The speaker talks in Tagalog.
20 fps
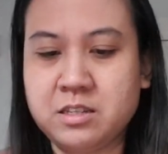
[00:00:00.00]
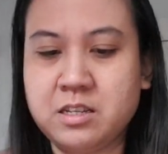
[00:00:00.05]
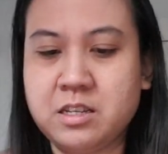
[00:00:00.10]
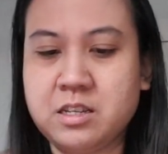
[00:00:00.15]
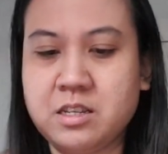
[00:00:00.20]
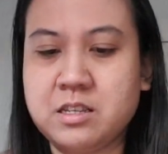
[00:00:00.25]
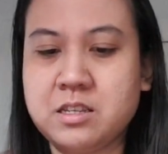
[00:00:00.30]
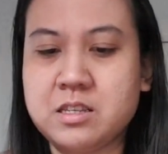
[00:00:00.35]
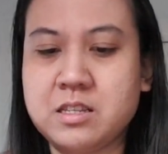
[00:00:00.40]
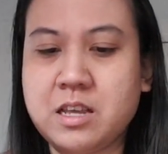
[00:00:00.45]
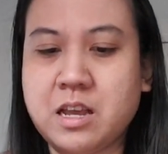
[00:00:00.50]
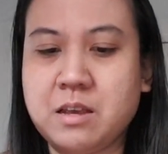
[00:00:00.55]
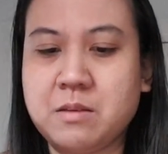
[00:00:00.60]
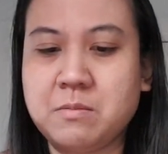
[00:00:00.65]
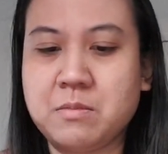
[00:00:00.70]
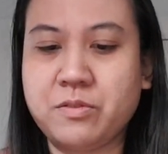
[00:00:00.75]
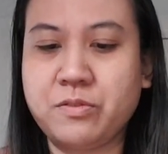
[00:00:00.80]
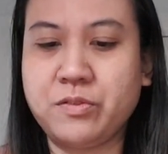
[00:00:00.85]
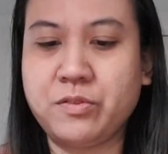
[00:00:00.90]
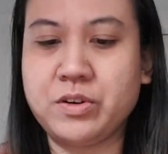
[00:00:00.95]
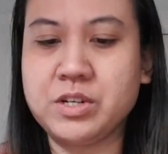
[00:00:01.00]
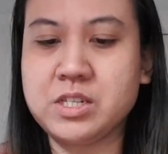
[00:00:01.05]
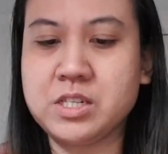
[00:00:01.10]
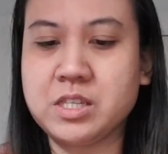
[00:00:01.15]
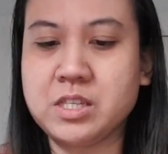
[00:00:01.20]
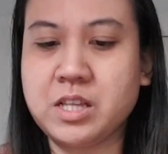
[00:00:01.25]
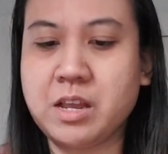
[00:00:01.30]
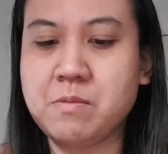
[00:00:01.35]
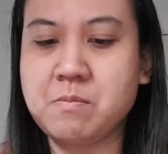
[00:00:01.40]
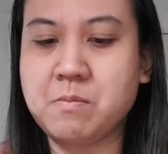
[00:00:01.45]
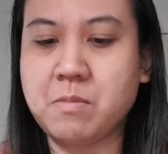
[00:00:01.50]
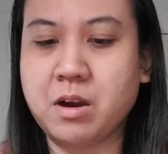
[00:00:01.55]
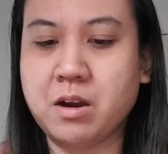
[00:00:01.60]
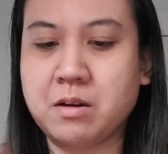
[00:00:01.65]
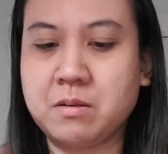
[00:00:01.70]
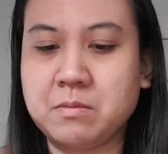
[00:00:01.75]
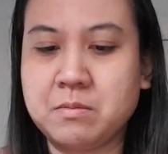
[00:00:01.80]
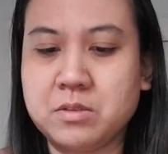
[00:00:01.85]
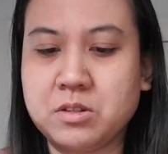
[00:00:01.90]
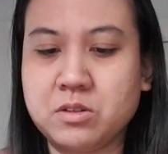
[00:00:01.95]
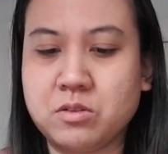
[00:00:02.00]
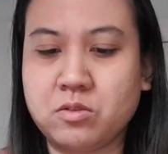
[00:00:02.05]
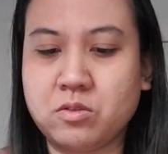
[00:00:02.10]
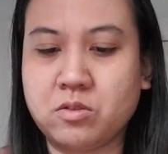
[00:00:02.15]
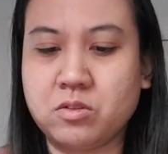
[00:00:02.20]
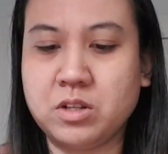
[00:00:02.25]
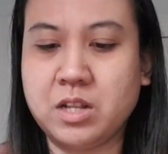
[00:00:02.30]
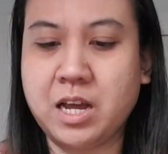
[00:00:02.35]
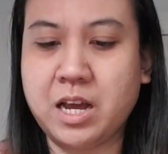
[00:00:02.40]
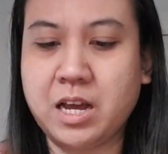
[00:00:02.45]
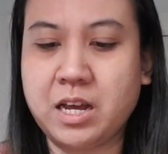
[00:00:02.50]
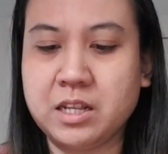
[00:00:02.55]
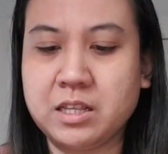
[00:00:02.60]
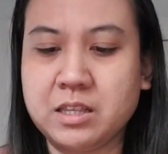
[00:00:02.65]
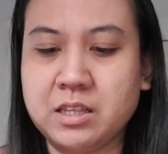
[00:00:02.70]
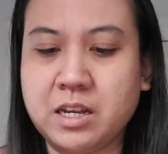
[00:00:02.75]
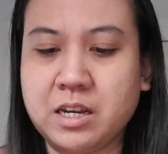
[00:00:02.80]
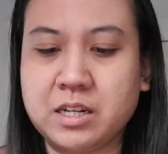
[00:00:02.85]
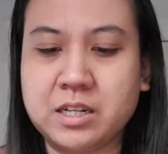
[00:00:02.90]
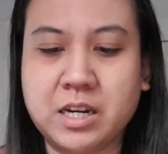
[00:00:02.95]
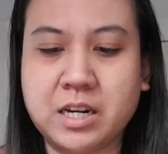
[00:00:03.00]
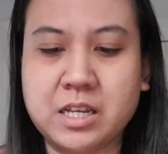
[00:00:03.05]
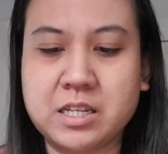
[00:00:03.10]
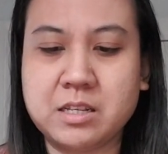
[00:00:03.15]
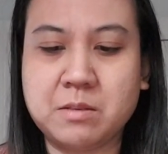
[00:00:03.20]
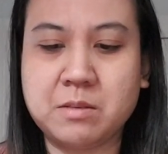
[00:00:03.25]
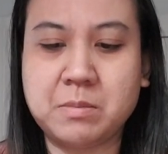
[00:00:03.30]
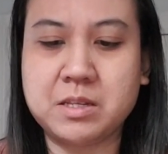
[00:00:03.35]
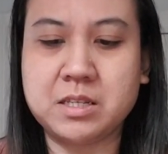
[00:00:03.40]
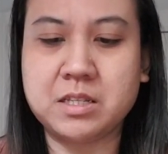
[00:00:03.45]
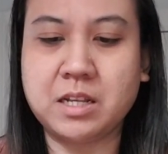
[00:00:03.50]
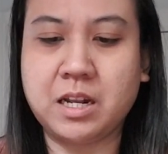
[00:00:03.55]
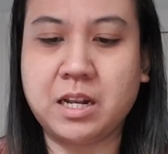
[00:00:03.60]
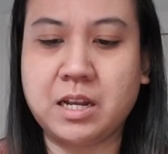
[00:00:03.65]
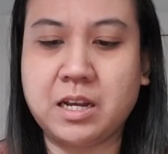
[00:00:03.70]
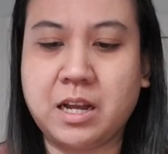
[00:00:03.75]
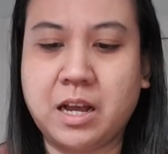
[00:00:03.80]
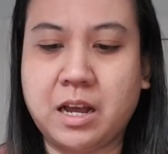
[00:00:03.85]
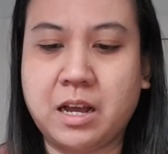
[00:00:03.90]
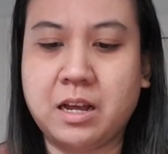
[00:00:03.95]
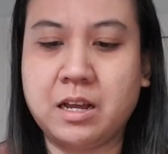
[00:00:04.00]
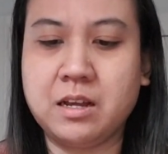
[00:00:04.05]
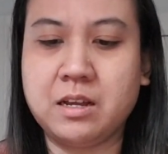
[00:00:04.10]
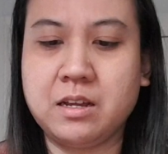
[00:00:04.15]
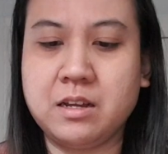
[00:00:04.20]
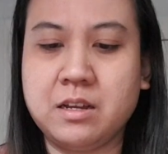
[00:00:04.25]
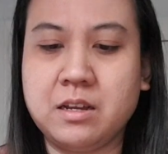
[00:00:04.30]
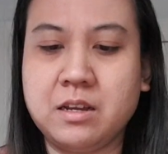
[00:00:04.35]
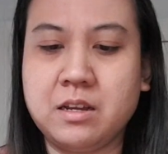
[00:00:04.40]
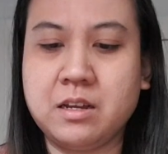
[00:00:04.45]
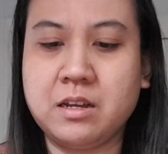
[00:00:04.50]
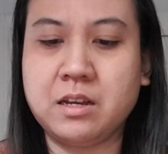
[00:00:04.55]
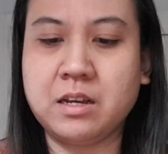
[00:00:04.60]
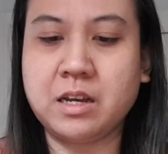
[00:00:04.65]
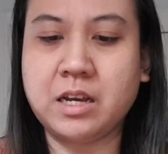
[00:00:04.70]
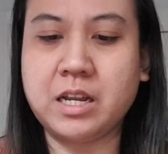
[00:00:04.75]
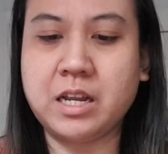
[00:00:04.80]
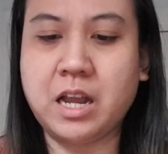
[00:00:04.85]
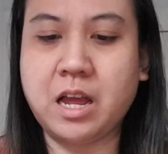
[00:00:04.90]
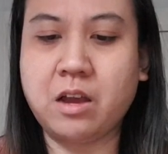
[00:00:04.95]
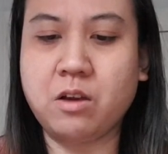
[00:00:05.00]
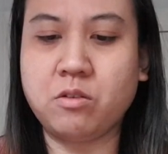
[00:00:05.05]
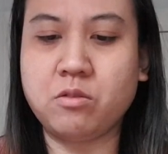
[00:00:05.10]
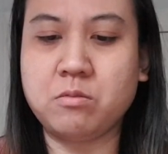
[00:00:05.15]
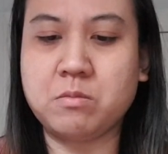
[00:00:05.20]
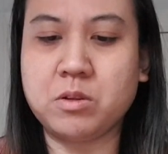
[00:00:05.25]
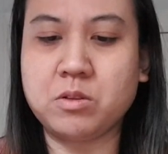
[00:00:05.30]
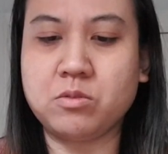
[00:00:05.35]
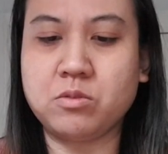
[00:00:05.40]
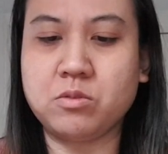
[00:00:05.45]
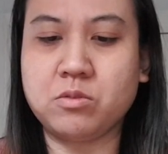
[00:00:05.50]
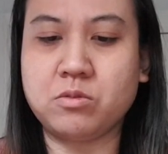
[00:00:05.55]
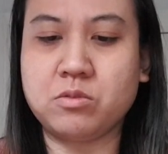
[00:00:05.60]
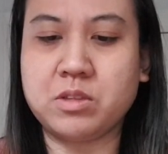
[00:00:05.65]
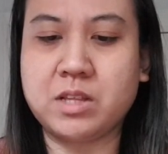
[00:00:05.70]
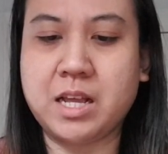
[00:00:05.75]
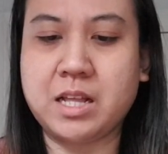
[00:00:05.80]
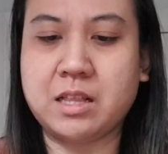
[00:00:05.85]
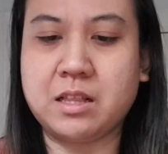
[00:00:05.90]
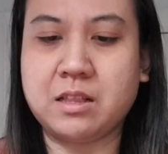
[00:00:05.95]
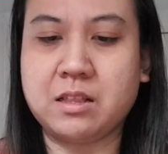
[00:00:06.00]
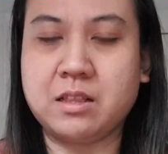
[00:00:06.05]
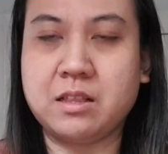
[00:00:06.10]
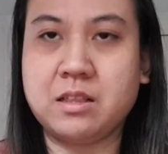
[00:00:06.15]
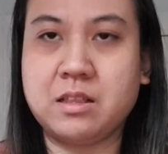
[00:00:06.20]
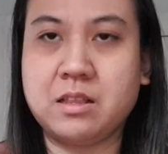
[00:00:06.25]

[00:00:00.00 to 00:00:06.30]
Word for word: Since I'm a first time mom, so lahat ng recipes talaga kailangan ko matutunan.